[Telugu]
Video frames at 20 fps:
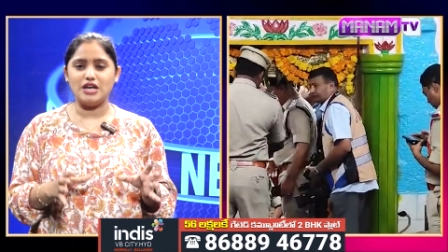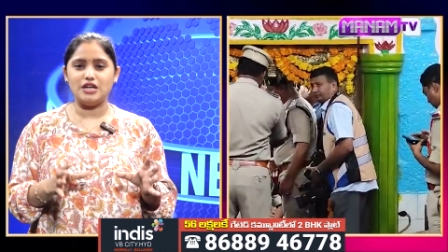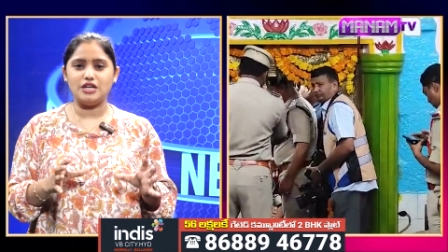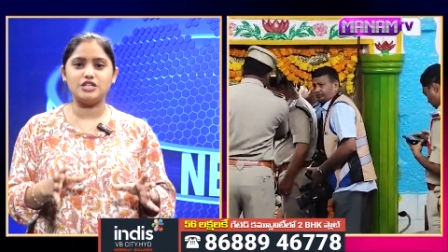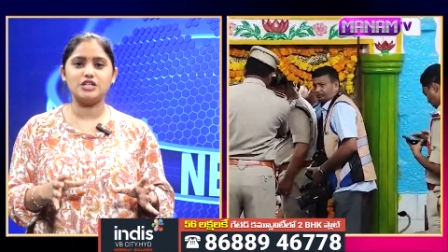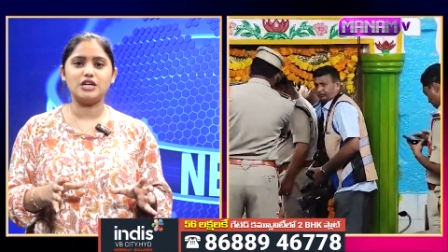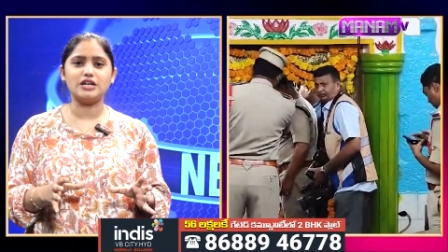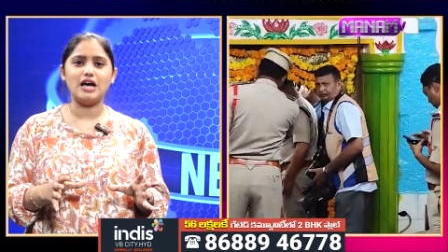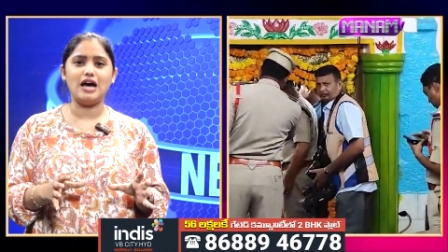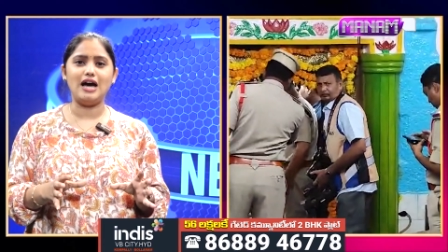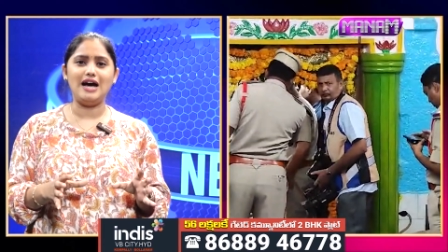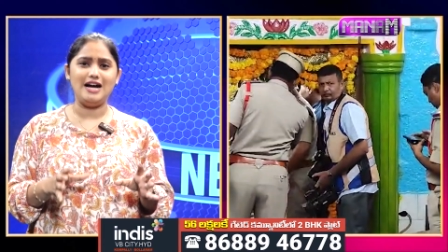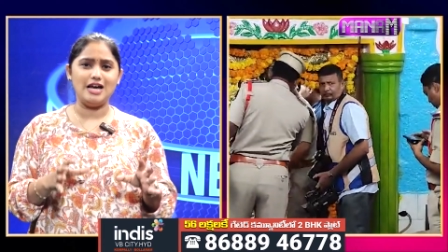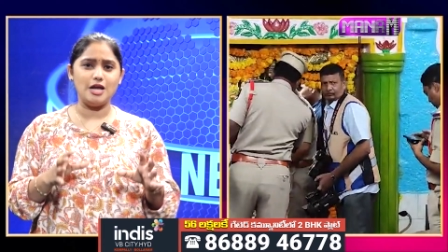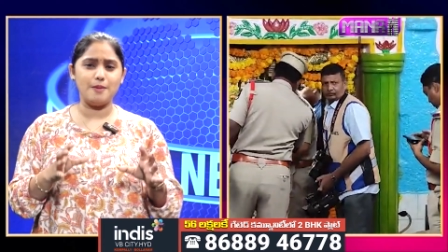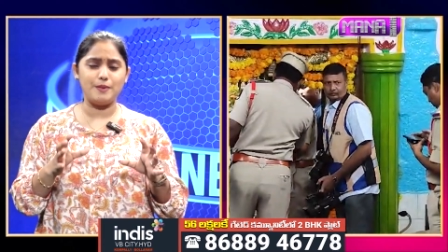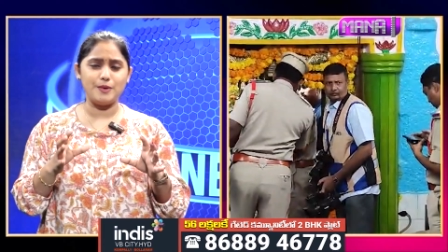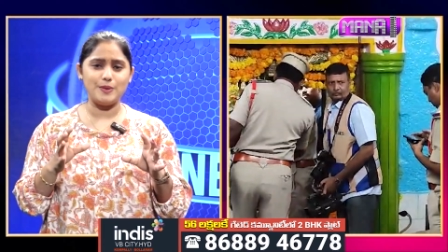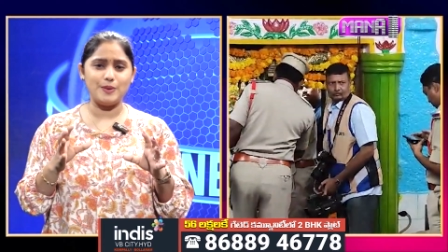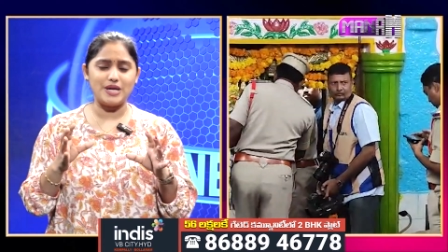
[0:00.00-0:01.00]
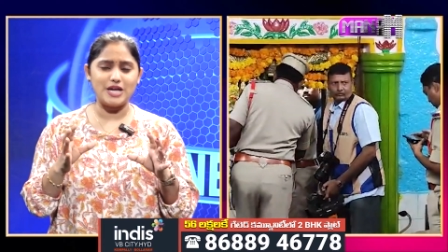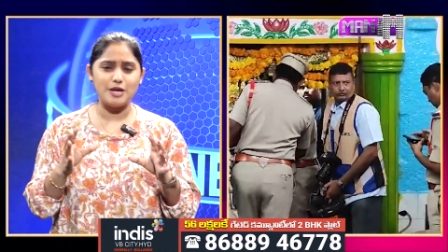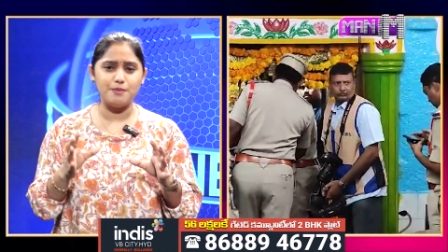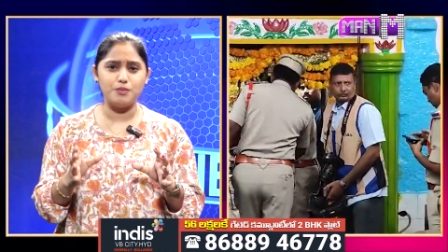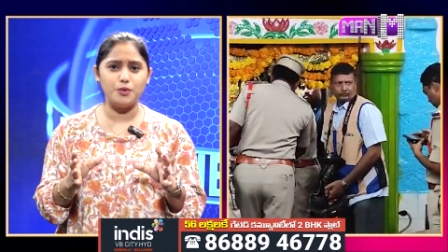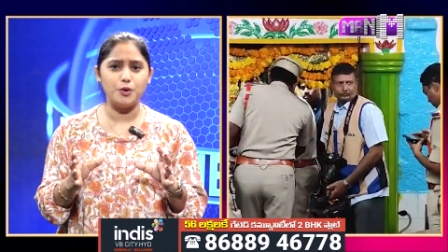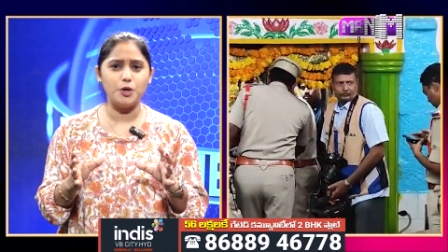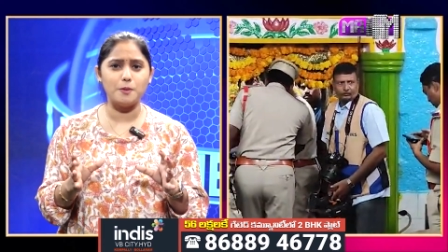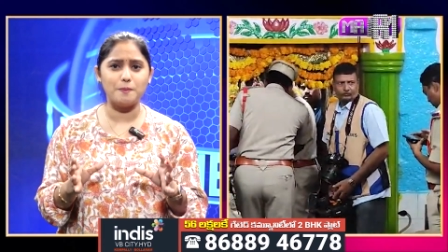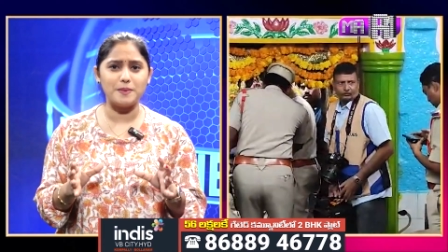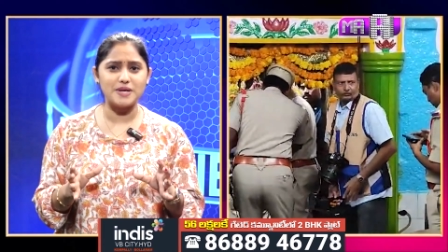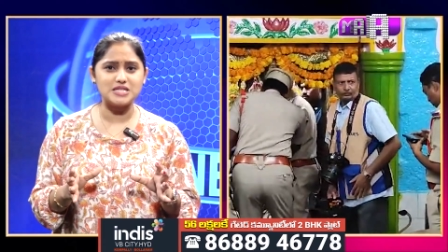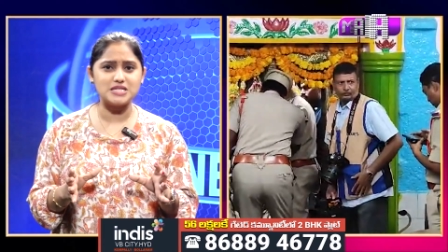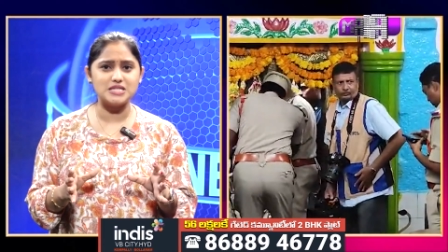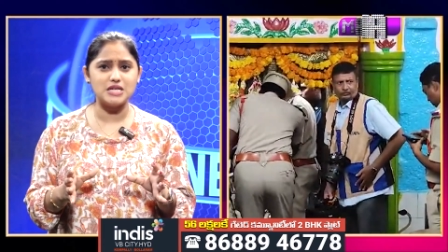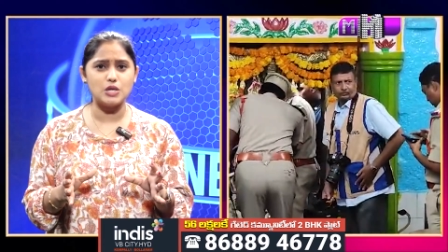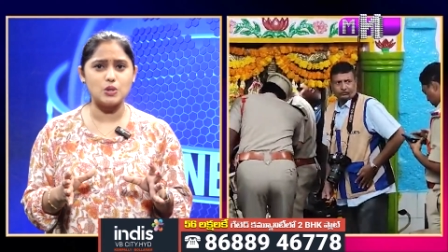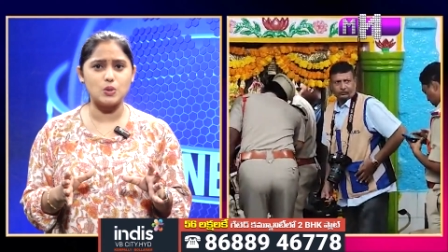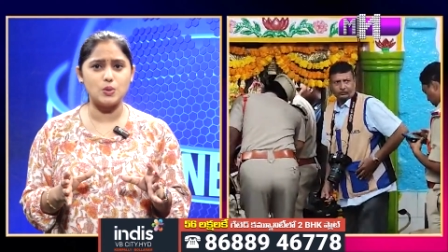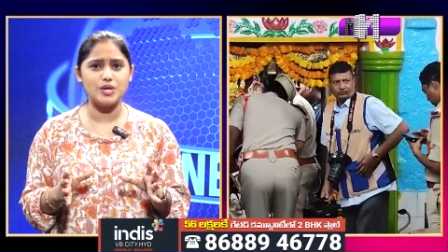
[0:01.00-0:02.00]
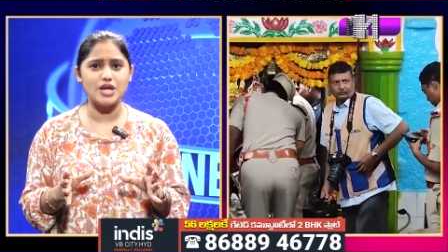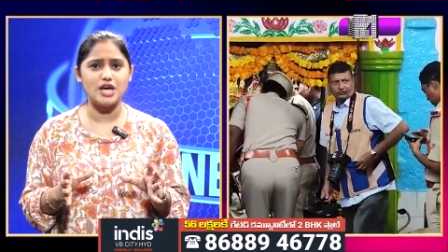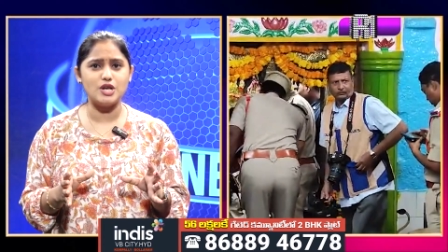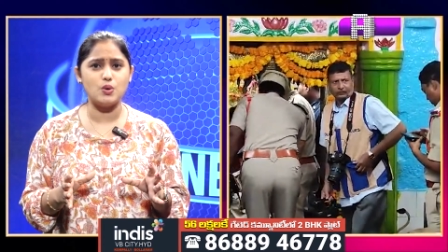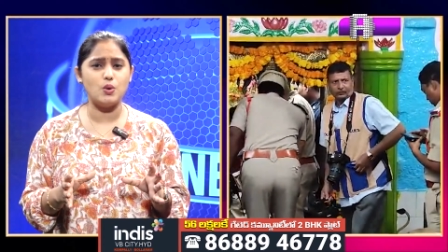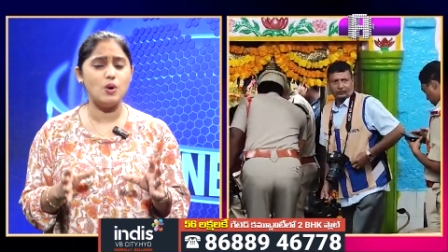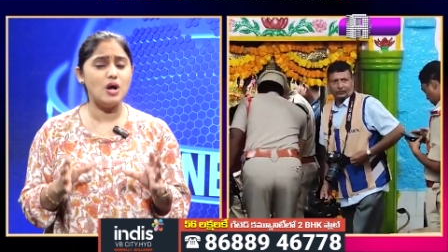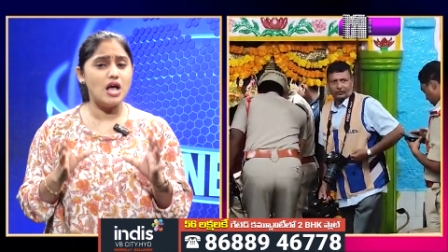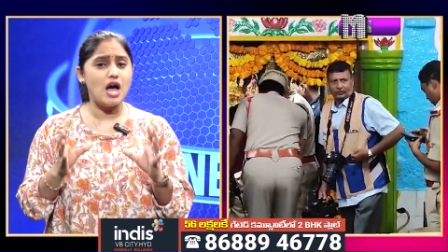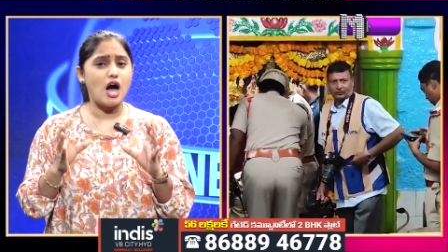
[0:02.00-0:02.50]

నిజంగా ఇప్పుడు ఈ మూడు ప్రశ్నలు కూడాను